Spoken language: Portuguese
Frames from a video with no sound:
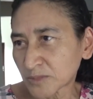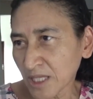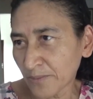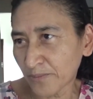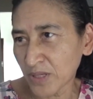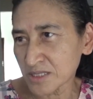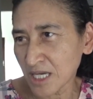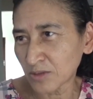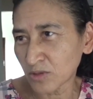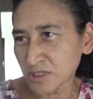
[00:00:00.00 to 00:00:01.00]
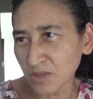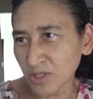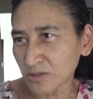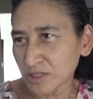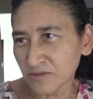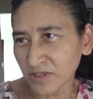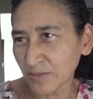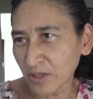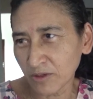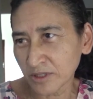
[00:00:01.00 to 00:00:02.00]
Está pesado no orçamento. Não sei se vai
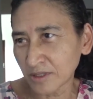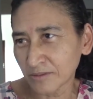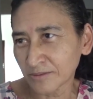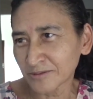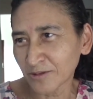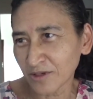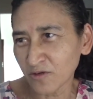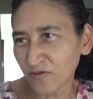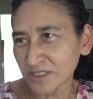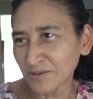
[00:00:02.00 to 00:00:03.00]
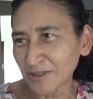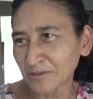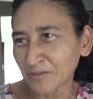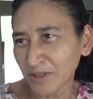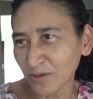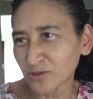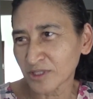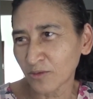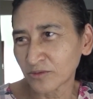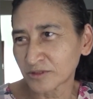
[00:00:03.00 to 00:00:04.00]
dar para aguentar, não. Não sei o que, é que eu vou fazer mais, não. Para
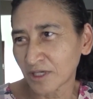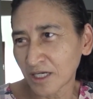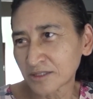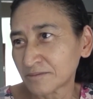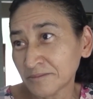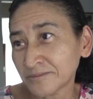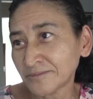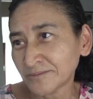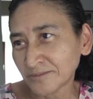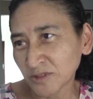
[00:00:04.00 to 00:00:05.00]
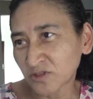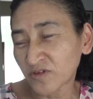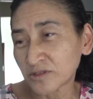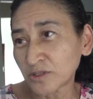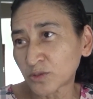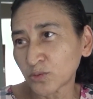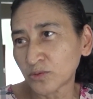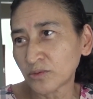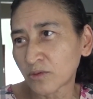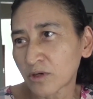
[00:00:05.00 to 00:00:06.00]
custar os gastos. Estou fazendo de
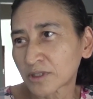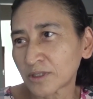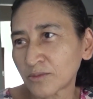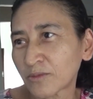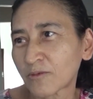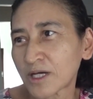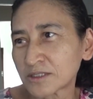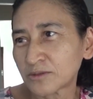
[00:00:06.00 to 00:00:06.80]
tudo, cortando quase